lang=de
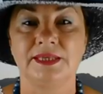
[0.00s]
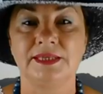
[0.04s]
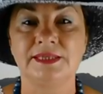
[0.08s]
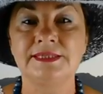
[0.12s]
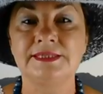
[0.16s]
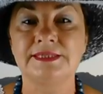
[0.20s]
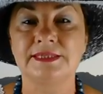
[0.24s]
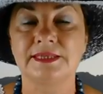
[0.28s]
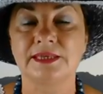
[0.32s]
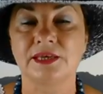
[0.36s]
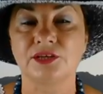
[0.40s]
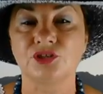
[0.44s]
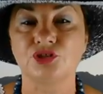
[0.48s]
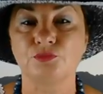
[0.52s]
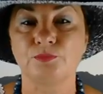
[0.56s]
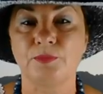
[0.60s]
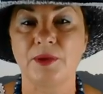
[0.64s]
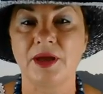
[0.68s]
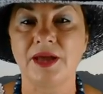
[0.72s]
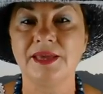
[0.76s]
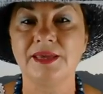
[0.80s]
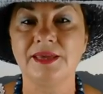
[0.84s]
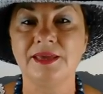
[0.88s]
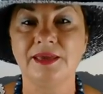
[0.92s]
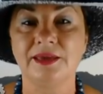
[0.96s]
ist
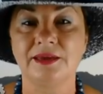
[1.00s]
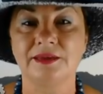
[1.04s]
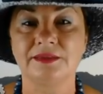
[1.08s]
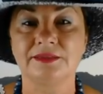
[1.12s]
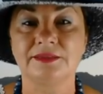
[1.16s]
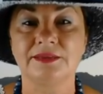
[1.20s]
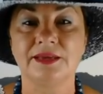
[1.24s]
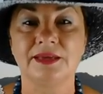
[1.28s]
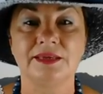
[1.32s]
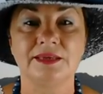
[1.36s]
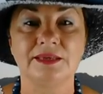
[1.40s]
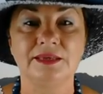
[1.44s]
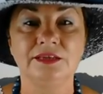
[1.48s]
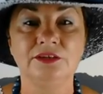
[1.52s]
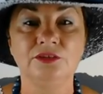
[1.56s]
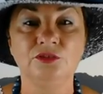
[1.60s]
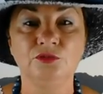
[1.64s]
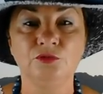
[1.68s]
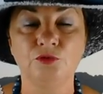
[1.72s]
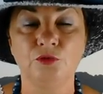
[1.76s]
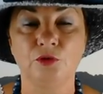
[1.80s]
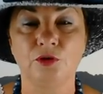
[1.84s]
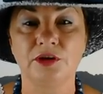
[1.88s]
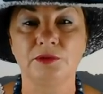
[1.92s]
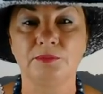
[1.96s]
gespeicherte
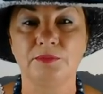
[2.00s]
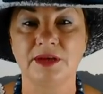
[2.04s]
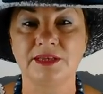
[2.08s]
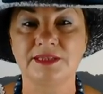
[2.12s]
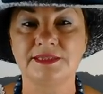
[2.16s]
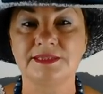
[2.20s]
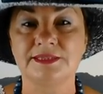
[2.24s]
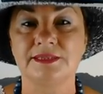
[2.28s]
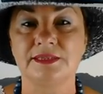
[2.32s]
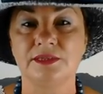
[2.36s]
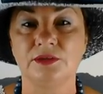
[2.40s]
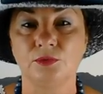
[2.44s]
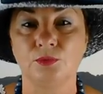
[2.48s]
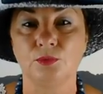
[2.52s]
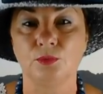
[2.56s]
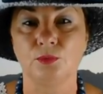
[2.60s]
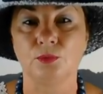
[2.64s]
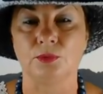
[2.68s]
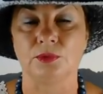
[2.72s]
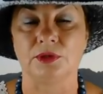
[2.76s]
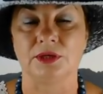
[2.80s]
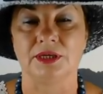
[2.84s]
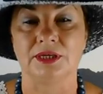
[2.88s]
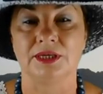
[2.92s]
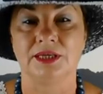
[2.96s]

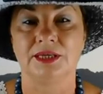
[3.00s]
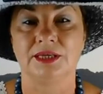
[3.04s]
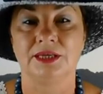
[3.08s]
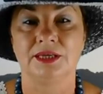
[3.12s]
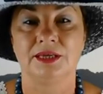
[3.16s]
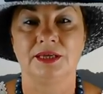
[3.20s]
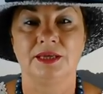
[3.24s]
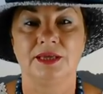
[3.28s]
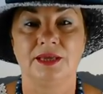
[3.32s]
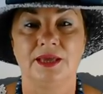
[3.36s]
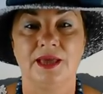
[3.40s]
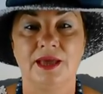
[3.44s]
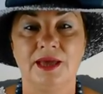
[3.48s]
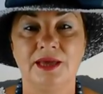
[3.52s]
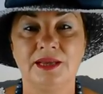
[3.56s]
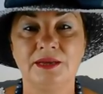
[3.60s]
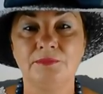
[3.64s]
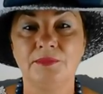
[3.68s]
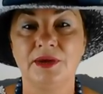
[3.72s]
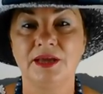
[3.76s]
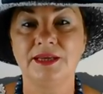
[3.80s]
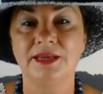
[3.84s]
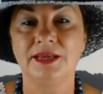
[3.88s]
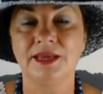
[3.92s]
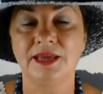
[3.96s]
Information.
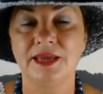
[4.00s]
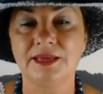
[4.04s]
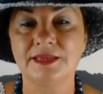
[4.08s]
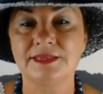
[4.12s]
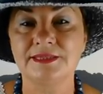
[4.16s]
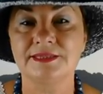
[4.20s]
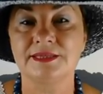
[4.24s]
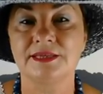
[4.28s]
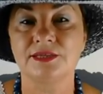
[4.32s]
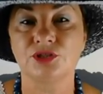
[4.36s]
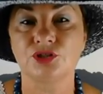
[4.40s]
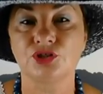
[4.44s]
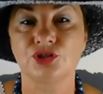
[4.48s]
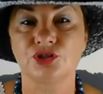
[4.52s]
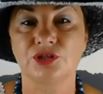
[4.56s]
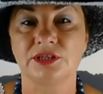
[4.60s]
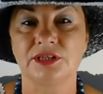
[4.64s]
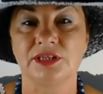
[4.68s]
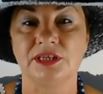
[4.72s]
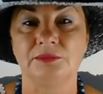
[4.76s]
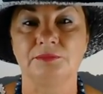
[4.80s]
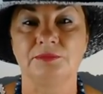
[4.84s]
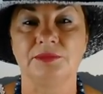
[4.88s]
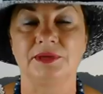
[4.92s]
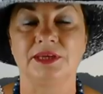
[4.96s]
Hermann Hesse
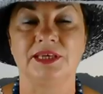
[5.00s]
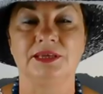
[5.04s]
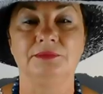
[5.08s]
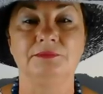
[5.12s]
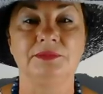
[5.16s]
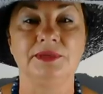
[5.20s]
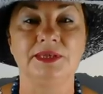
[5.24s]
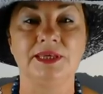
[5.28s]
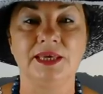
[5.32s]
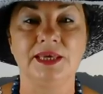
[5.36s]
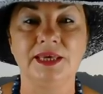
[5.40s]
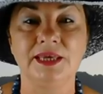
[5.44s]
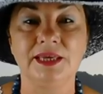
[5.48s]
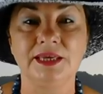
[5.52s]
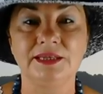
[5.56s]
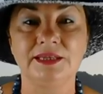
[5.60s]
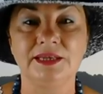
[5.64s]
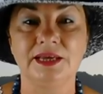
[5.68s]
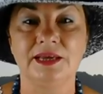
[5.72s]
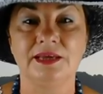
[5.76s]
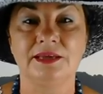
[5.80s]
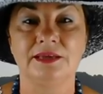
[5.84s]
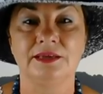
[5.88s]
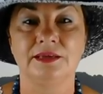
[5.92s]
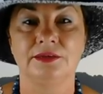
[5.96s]
schrieb, in
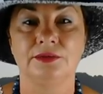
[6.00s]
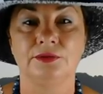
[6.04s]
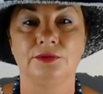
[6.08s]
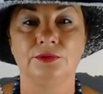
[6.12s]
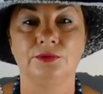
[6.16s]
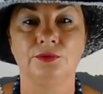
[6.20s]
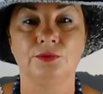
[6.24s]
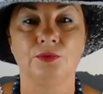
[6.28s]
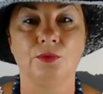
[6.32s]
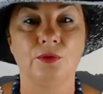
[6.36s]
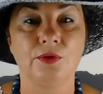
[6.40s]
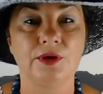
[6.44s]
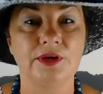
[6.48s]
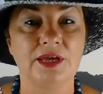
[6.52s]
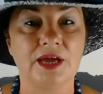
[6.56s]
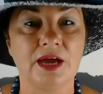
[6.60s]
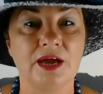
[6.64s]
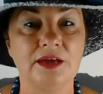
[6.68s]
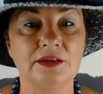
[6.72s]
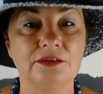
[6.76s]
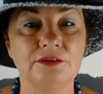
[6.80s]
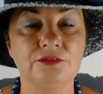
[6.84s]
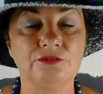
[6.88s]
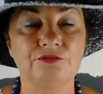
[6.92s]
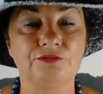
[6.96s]
jedem
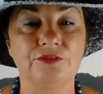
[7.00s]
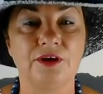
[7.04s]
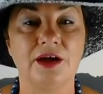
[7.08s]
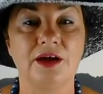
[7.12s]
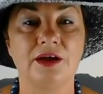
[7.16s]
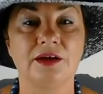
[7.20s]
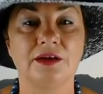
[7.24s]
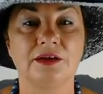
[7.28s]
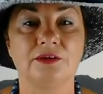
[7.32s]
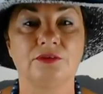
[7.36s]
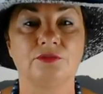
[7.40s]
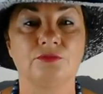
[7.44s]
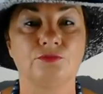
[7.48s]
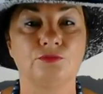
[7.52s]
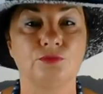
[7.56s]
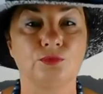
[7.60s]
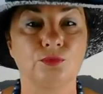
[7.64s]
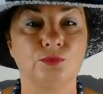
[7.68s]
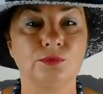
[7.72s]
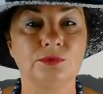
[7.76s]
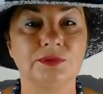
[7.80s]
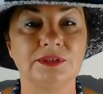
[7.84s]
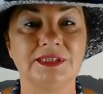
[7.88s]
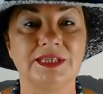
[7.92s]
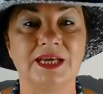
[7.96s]
Neuanfang
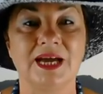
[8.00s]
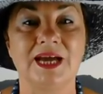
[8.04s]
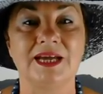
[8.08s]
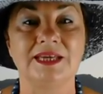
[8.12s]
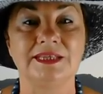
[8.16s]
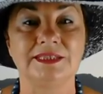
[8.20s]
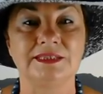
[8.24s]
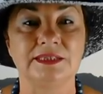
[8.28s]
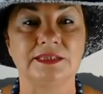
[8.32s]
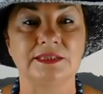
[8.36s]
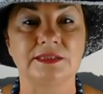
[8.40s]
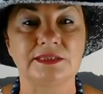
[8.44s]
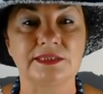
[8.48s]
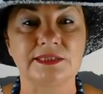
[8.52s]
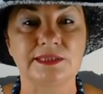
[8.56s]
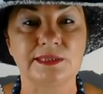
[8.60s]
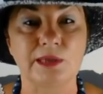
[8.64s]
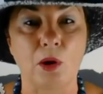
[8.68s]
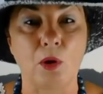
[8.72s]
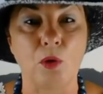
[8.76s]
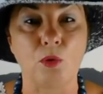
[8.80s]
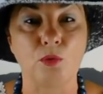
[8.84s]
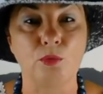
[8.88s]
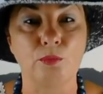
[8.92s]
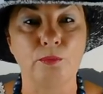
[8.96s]
wohnt ein
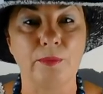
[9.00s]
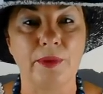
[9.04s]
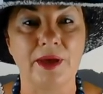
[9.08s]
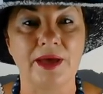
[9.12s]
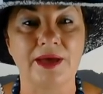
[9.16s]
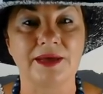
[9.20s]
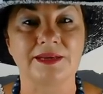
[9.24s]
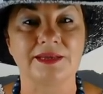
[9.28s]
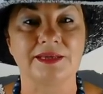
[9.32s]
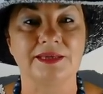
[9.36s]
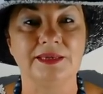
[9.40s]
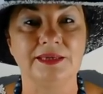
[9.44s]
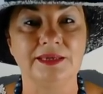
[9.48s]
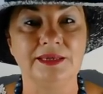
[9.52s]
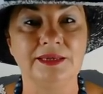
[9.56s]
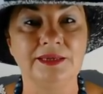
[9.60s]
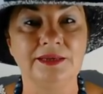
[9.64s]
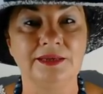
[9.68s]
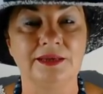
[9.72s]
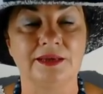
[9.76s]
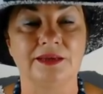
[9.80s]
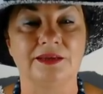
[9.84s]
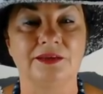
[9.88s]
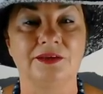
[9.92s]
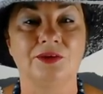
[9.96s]
Zauber
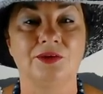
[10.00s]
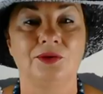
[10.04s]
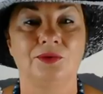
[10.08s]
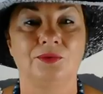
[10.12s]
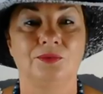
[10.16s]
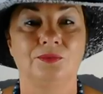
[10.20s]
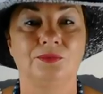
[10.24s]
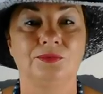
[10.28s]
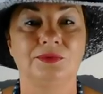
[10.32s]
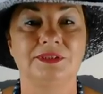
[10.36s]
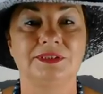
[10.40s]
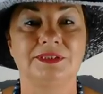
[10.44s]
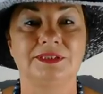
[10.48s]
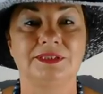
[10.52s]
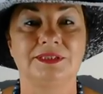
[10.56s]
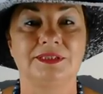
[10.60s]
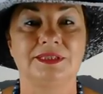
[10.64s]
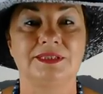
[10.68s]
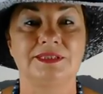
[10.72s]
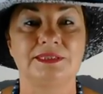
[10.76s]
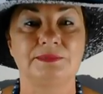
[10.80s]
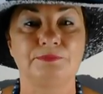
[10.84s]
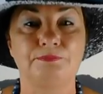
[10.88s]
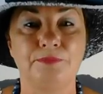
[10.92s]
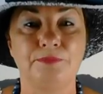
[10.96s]
inne und
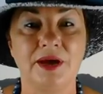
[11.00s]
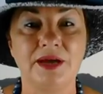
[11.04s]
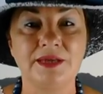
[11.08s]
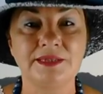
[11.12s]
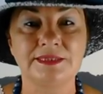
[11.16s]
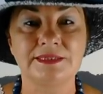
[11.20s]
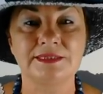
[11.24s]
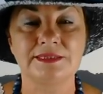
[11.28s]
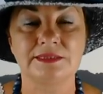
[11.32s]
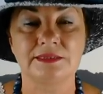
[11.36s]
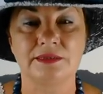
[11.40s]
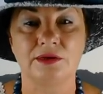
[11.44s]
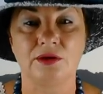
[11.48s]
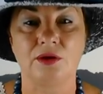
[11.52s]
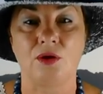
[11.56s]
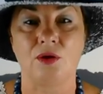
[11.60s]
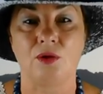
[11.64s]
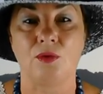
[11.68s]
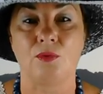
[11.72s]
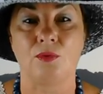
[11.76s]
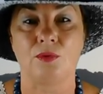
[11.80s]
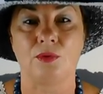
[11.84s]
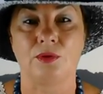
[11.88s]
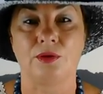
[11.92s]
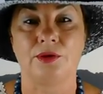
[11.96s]
das passt
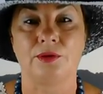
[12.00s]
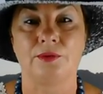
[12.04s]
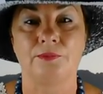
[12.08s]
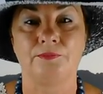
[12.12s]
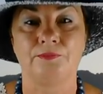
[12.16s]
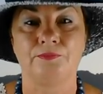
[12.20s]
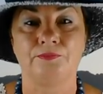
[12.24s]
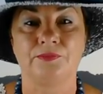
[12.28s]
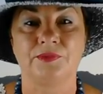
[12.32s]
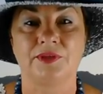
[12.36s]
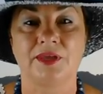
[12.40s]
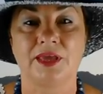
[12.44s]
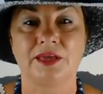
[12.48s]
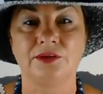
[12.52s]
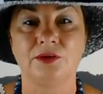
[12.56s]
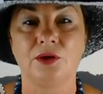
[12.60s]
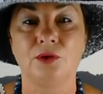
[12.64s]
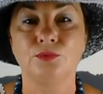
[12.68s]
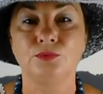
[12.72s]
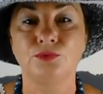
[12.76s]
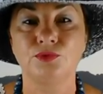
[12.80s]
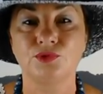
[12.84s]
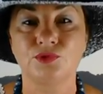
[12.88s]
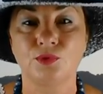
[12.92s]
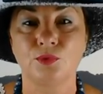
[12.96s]
auch.
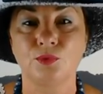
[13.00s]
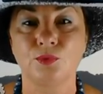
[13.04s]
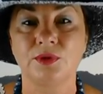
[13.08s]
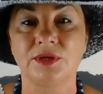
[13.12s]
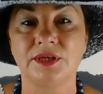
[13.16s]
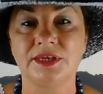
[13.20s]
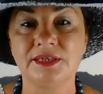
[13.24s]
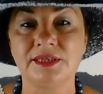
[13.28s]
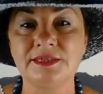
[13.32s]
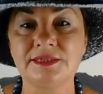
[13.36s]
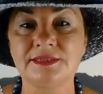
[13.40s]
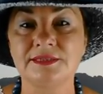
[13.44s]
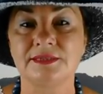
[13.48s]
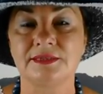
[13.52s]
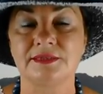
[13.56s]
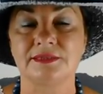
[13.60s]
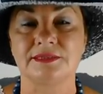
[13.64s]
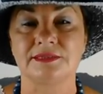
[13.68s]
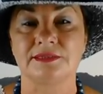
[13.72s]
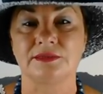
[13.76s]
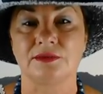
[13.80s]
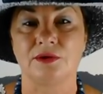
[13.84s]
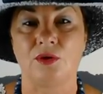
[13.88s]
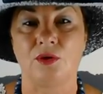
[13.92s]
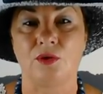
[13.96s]
Genau so ist
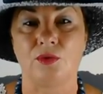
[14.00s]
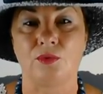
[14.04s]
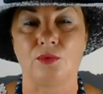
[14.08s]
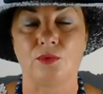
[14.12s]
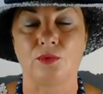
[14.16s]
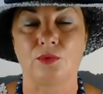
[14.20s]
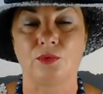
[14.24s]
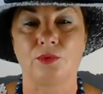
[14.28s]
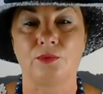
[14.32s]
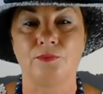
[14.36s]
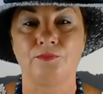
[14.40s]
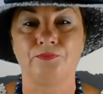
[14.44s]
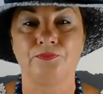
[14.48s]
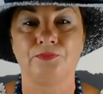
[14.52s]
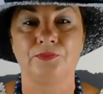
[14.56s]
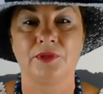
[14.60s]
es auch.